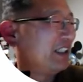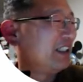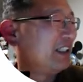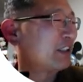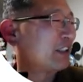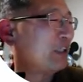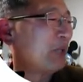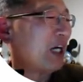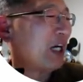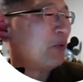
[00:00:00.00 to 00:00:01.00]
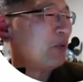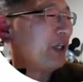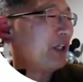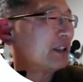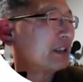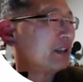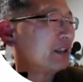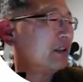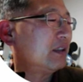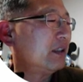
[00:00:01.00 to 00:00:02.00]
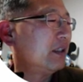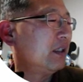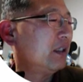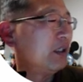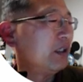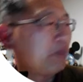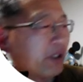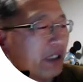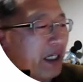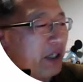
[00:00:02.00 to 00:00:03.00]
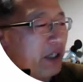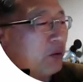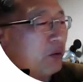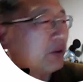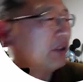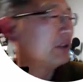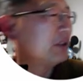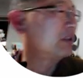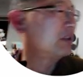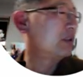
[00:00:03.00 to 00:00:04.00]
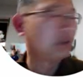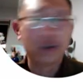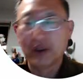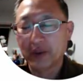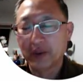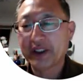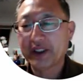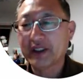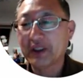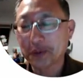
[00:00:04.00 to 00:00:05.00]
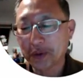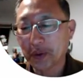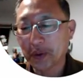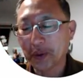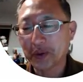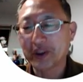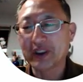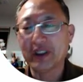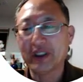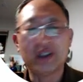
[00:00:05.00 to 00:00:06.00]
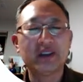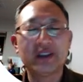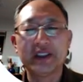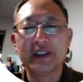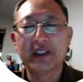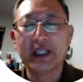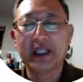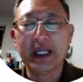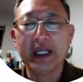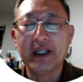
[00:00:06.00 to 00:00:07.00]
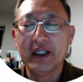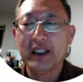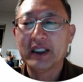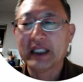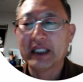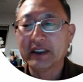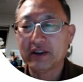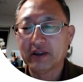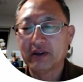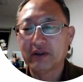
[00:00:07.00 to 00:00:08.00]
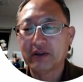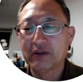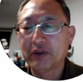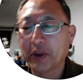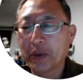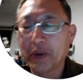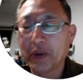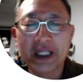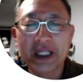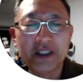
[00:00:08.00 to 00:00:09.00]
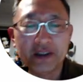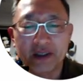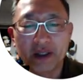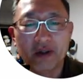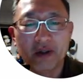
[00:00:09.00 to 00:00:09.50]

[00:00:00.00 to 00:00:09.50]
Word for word: 그 다음에 학문의 형성, 변화의 동력, 원칙과 구조 등등 이렇게 다섯 주제로 나뉘는데요.